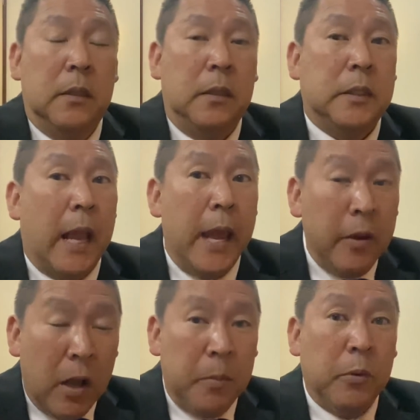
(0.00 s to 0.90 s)
で、最
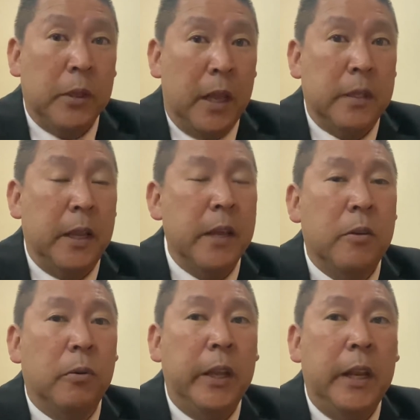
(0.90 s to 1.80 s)
後は僕ね、全
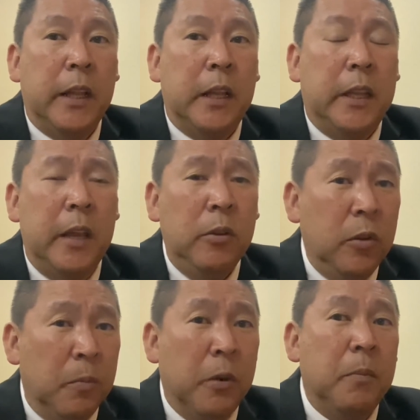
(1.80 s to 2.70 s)
国比例で出る
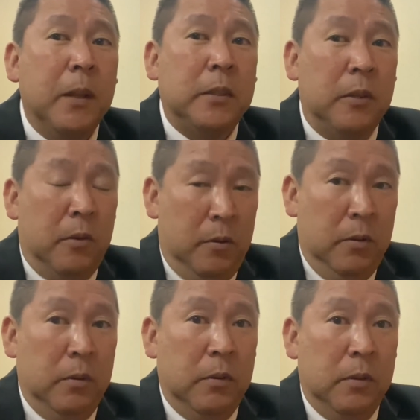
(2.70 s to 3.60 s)
と思います
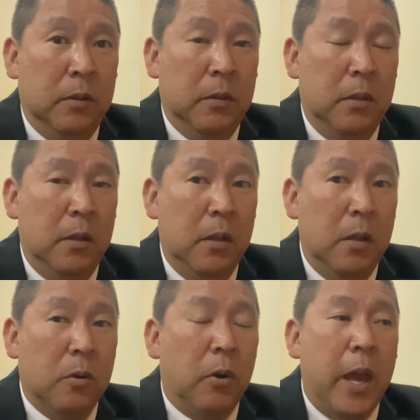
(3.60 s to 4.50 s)
よ。
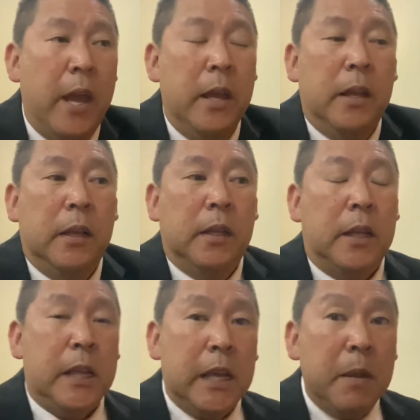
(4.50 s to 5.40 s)
これ、
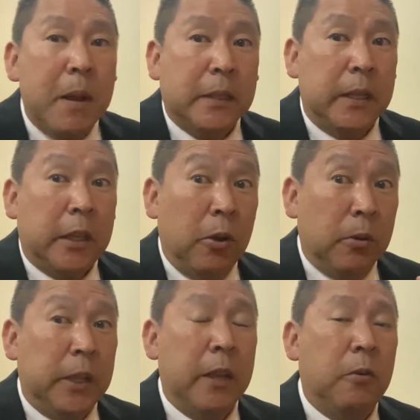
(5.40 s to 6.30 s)
今ぜ、
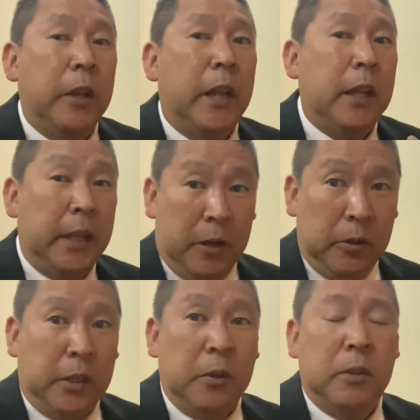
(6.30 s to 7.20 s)
今日全国比例で出
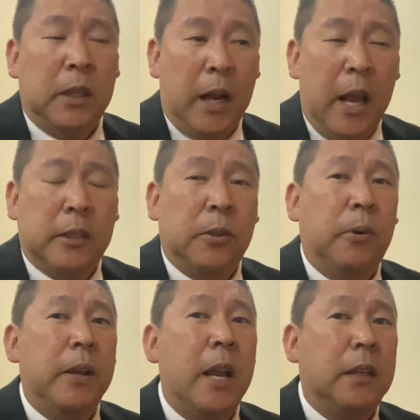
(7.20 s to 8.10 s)
るって言ったら、
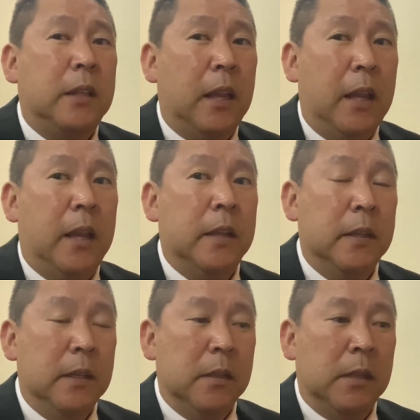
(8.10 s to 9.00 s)
そうやって、
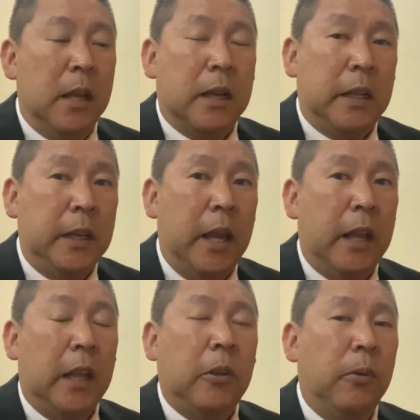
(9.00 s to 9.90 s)
なんか比
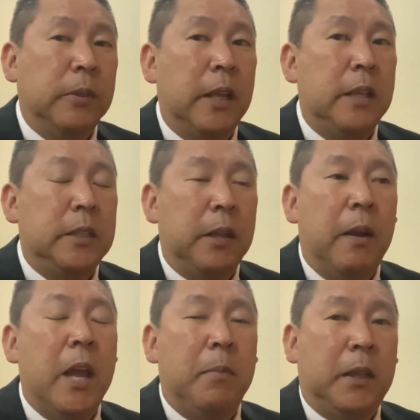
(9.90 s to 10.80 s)
例で当選して
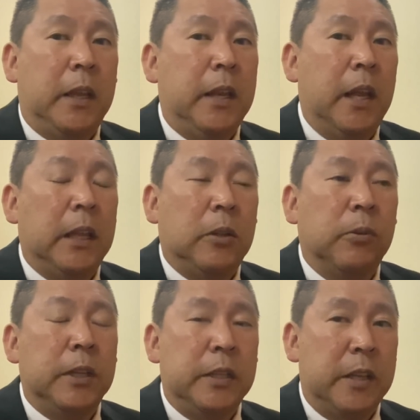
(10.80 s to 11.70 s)
はやめて、比例で
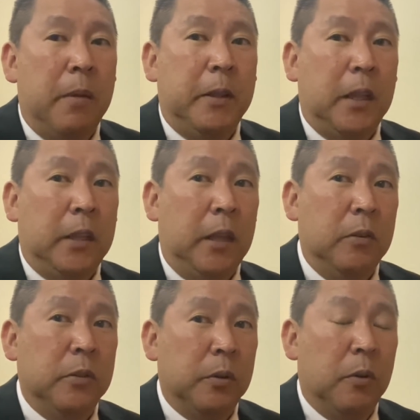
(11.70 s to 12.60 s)
当選してやめてって
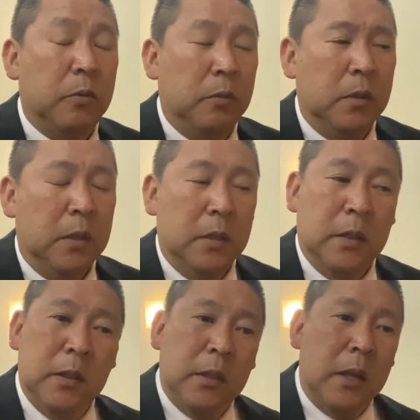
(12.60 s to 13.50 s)
いう、その、
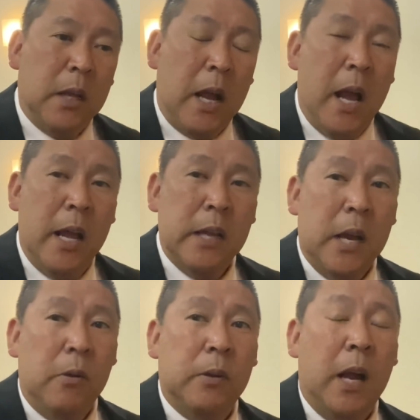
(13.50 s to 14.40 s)
なんか反
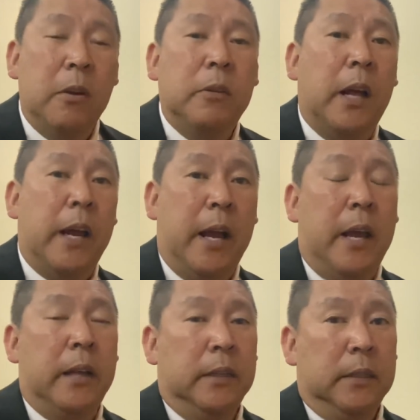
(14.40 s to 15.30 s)
感を買うから、